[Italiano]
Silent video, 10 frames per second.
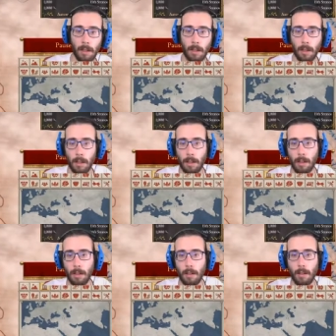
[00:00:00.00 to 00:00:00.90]

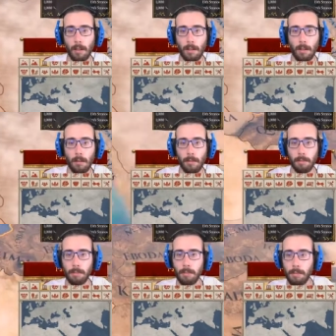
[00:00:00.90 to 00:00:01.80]
Uh,
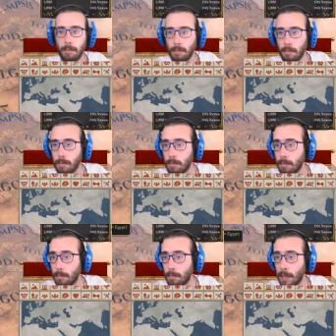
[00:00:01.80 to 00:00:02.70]

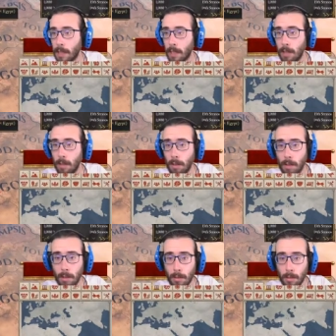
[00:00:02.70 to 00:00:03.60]
perché
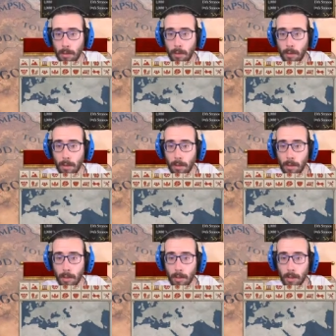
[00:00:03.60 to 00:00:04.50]
no? Non lo so.
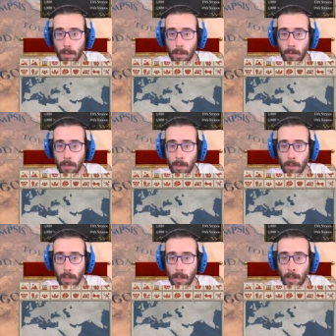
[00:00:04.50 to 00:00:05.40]
Cosa ci danno i
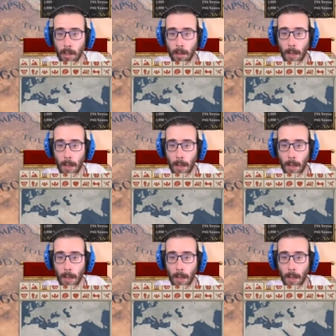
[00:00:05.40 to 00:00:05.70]
vegetali?